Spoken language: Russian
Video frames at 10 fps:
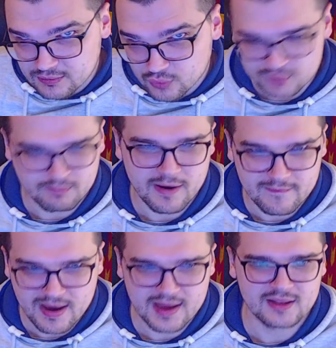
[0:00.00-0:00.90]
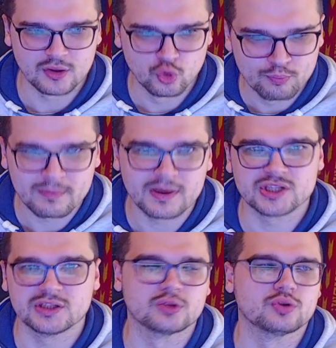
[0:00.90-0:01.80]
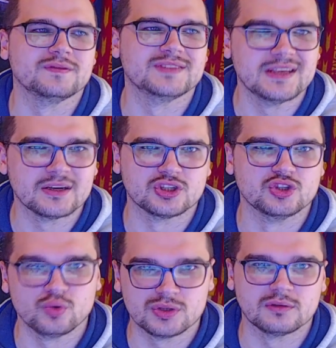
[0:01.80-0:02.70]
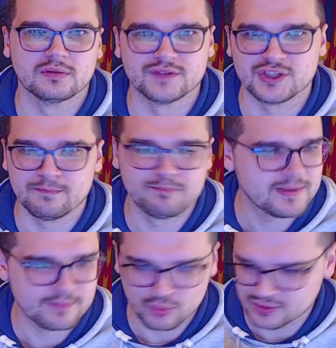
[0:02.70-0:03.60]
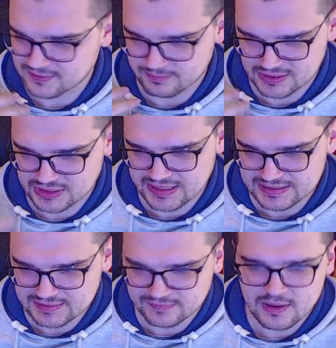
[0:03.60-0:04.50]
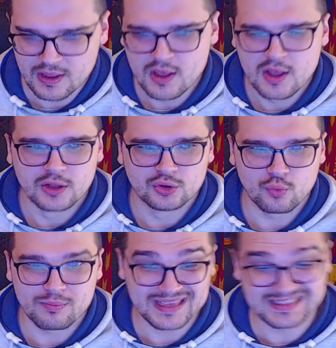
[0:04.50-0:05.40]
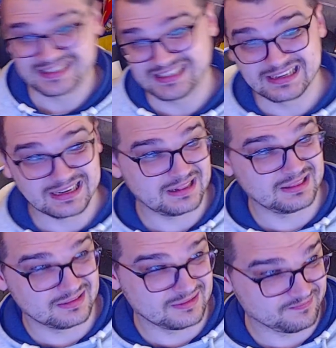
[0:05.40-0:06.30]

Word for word: то есть Бавария это тупо машина, которая всех сносит в чемпе просто без шансов, то Месси играл,